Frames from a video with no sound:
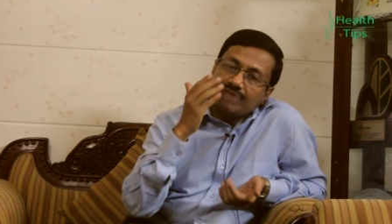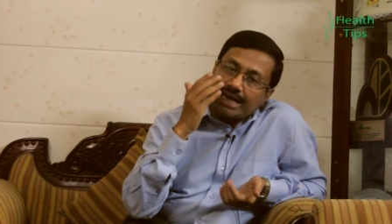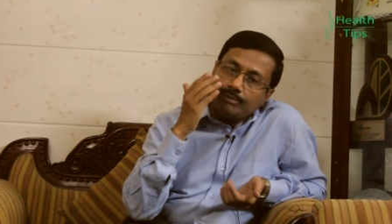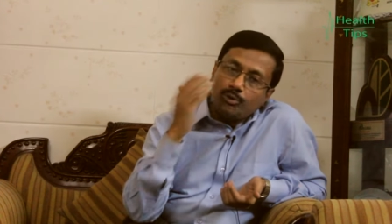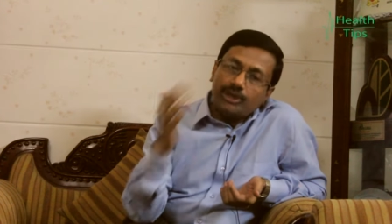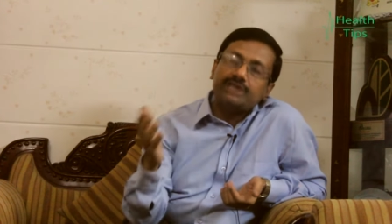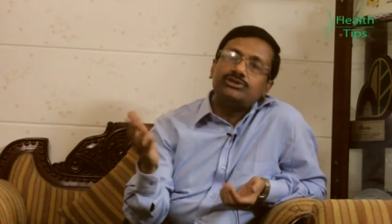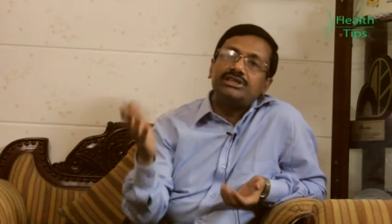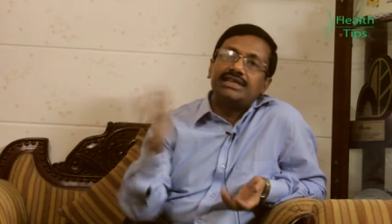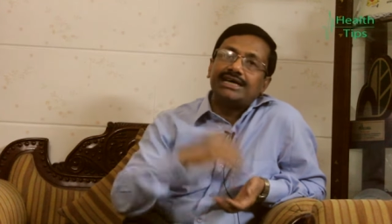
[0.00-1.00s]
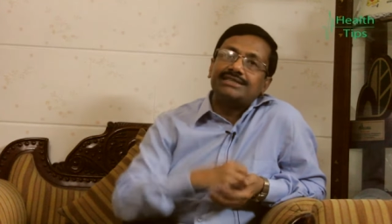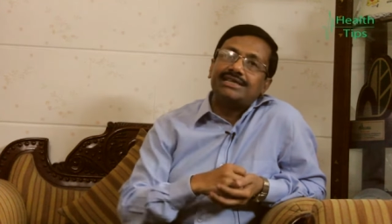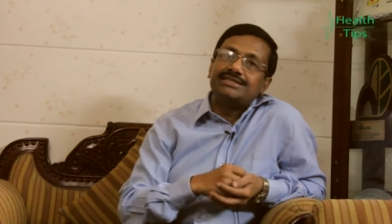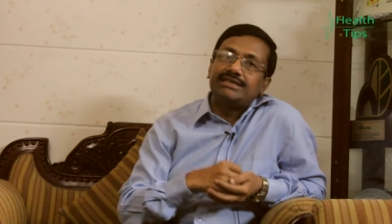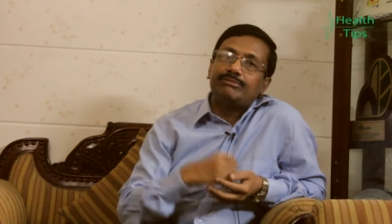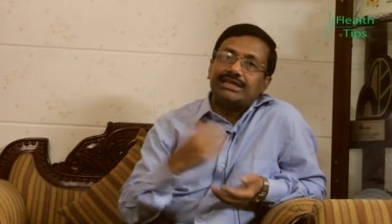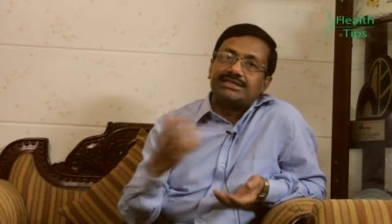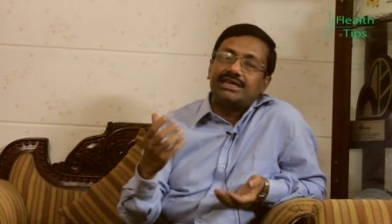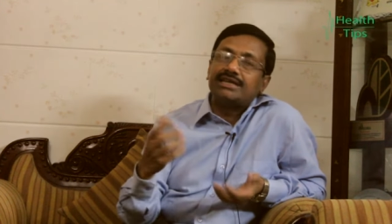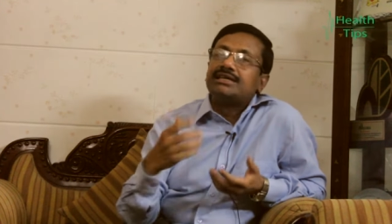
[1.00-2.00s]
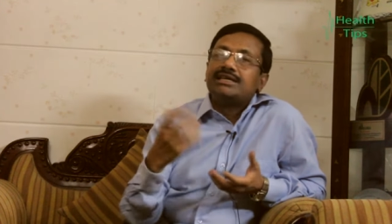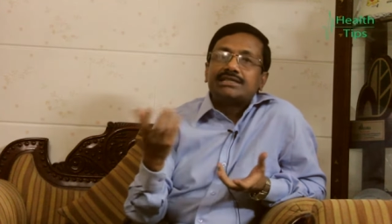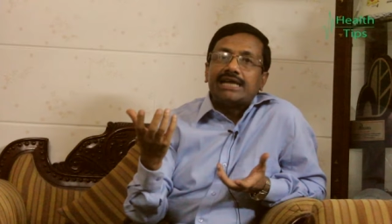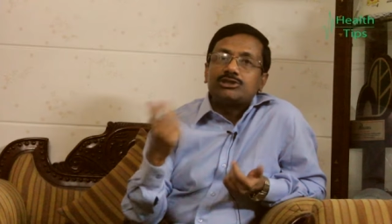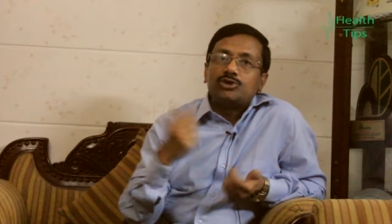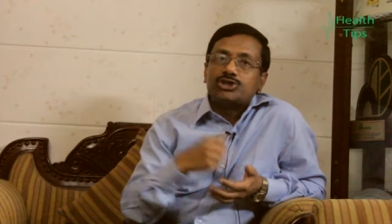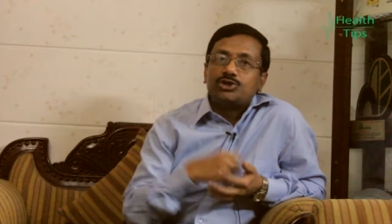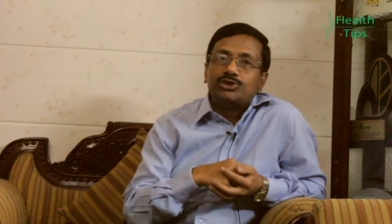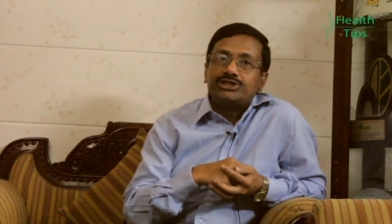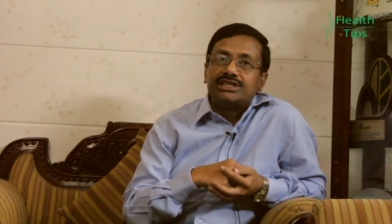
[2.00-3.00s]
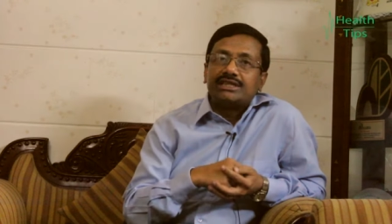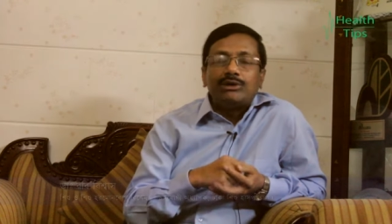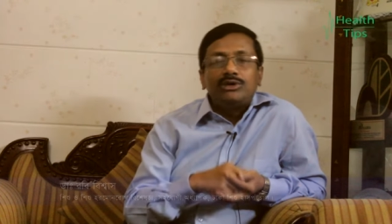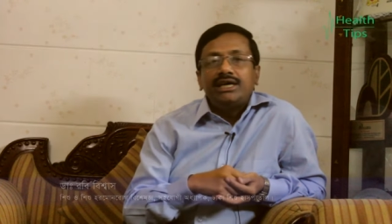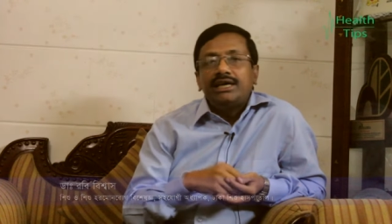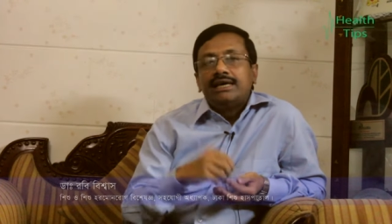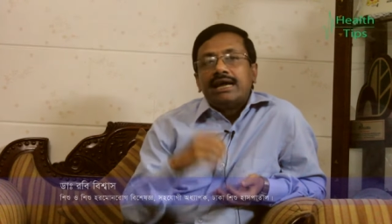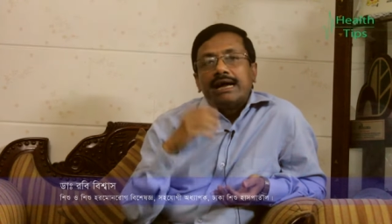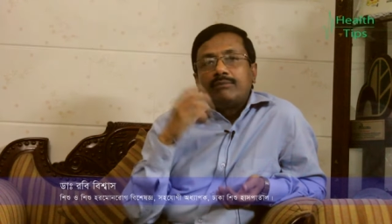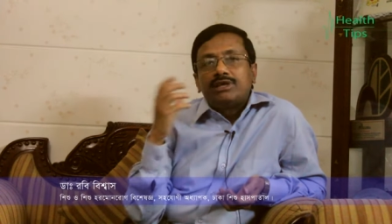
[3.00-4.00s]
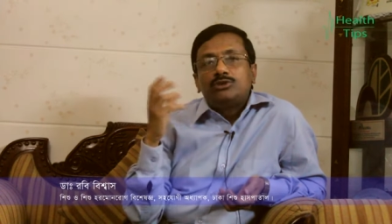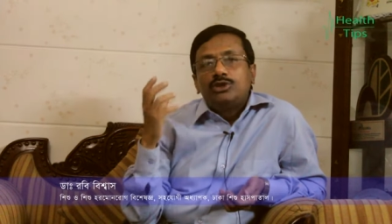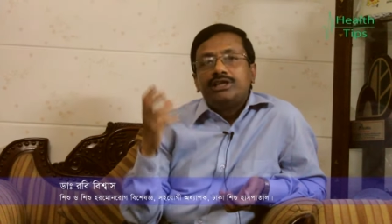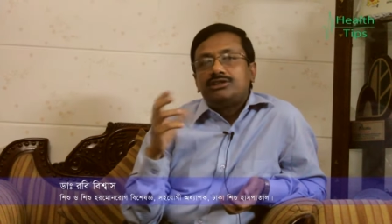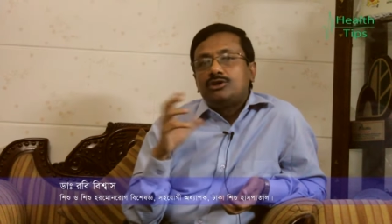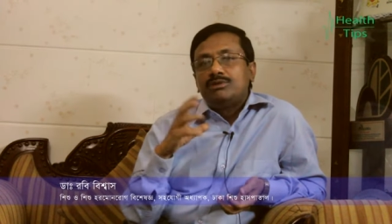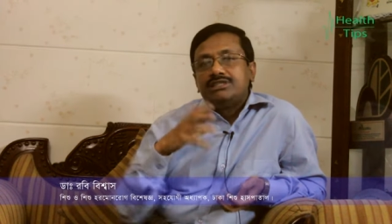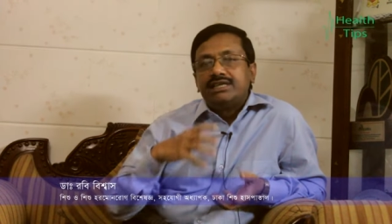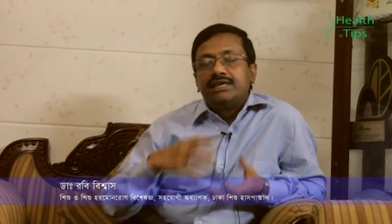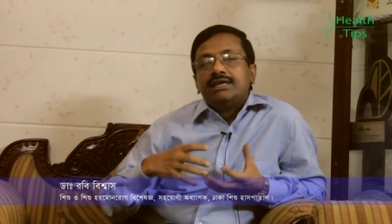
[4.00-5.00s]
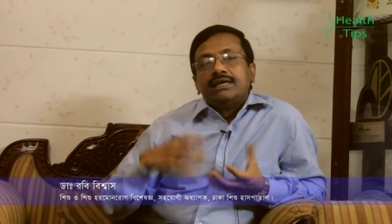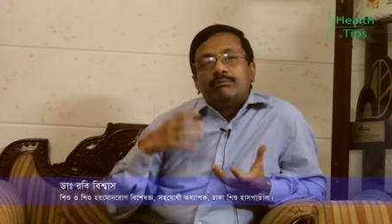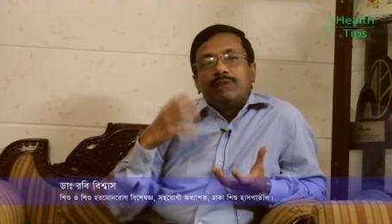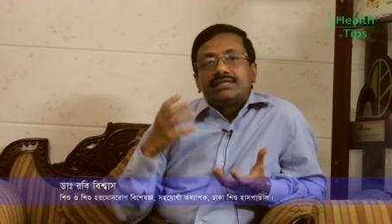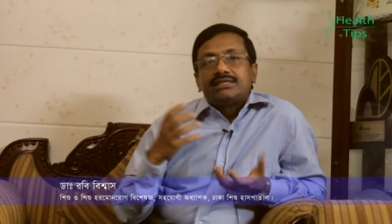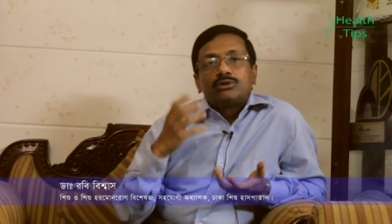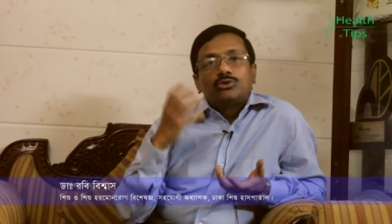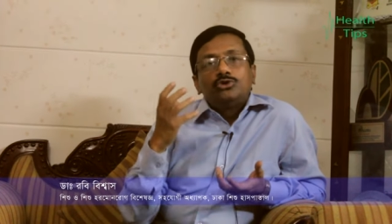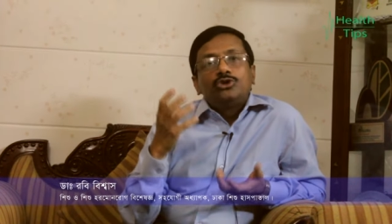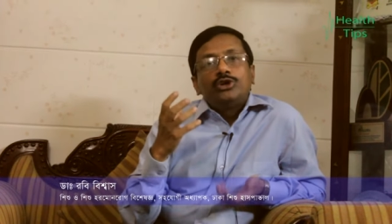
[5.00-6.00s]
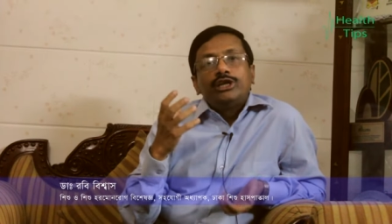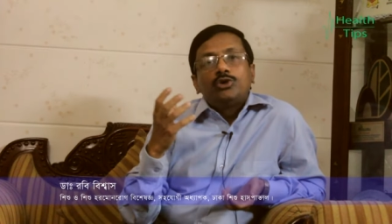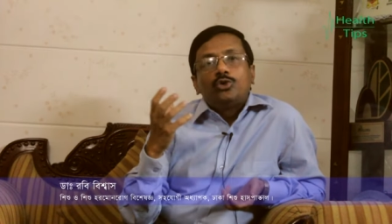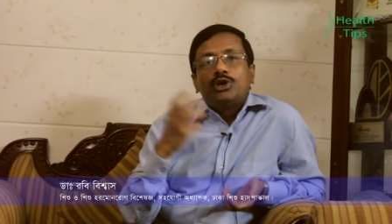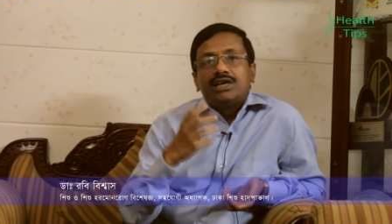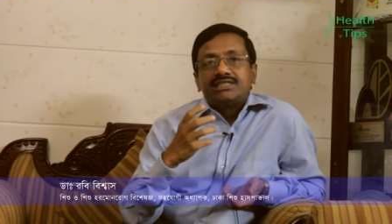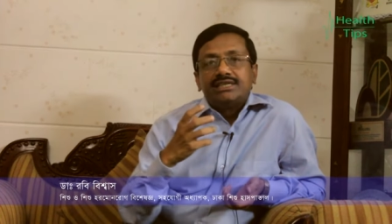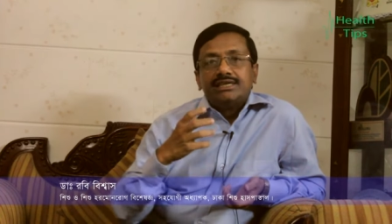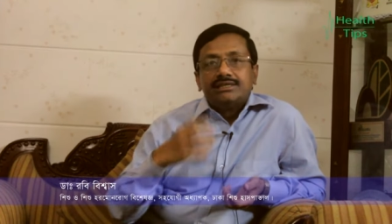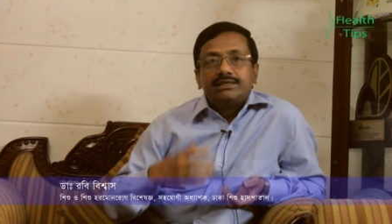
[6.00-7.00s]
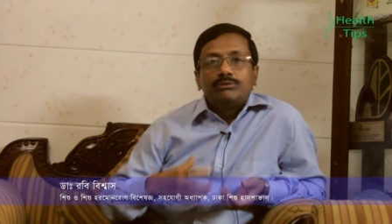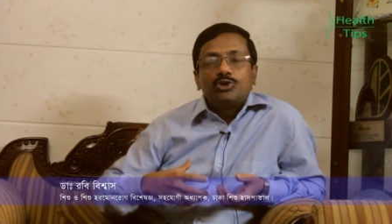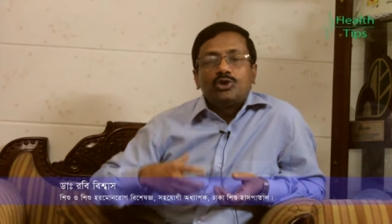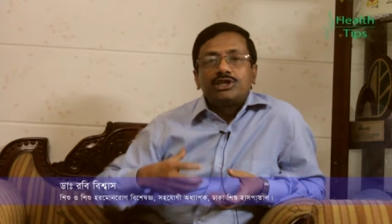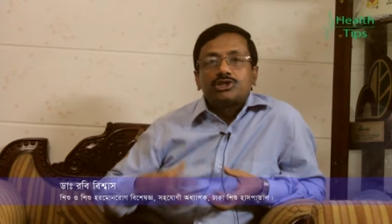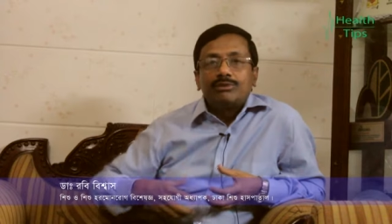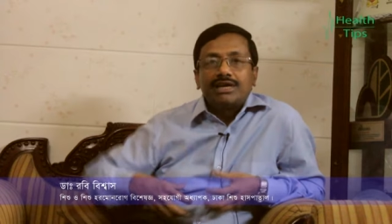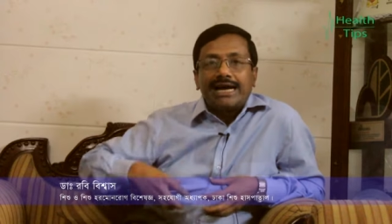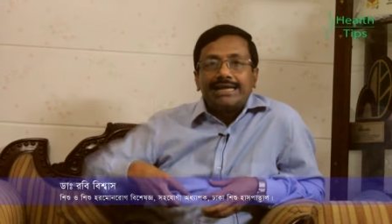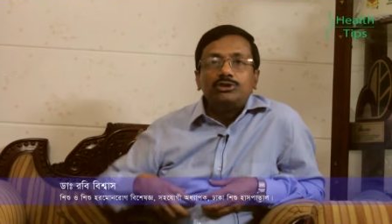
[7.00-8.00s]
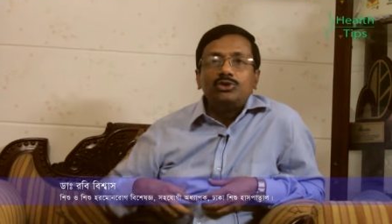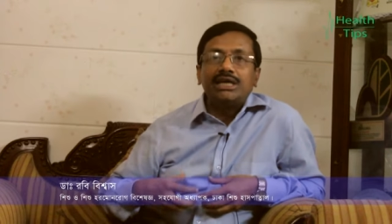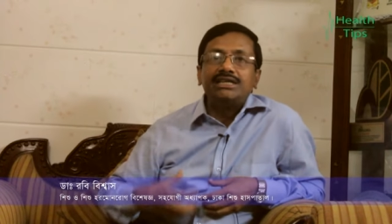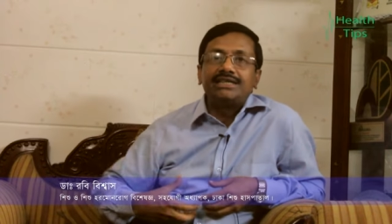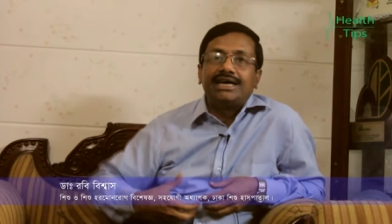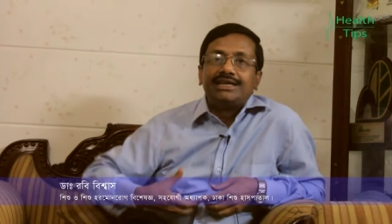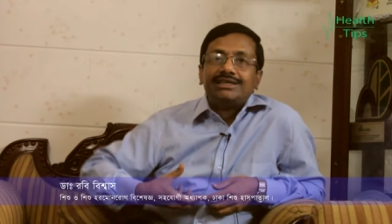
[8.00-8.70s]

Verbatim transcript: তারপরে যদি দেখা যায় যে বাচ্চার শ্বাসকষ্ট হচ্ছে তাহলে আমরা ধরে নিতে হবে যে বাচ্চার কোনো ধরনের রোগ আছে যেমন অনেক সময় খাদ্য নালিটা